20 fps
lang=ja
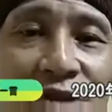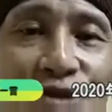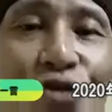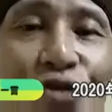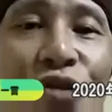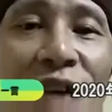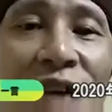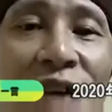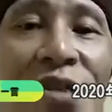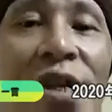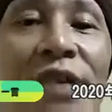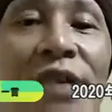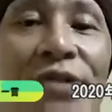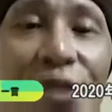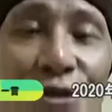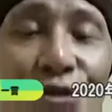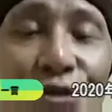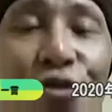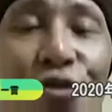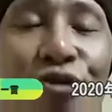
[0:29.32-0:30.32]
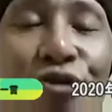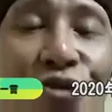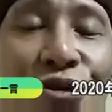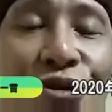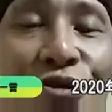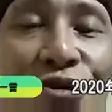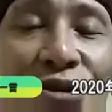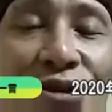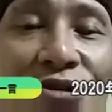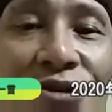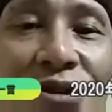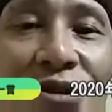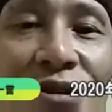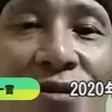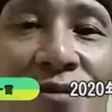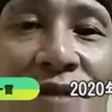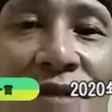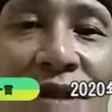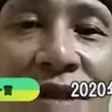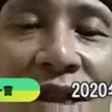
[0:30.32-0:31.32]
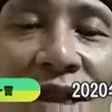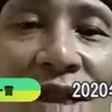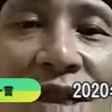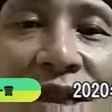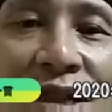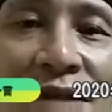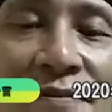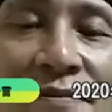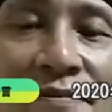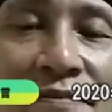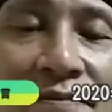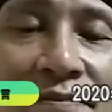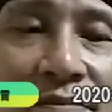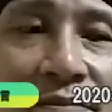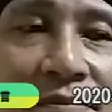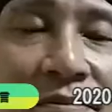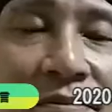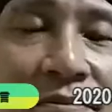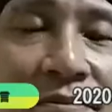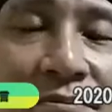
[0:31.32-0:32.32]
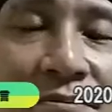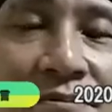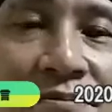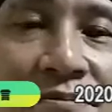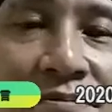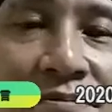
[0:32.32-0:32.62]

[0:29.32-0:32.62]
そう、歌詞合ってる。そうそうそうそう。うん。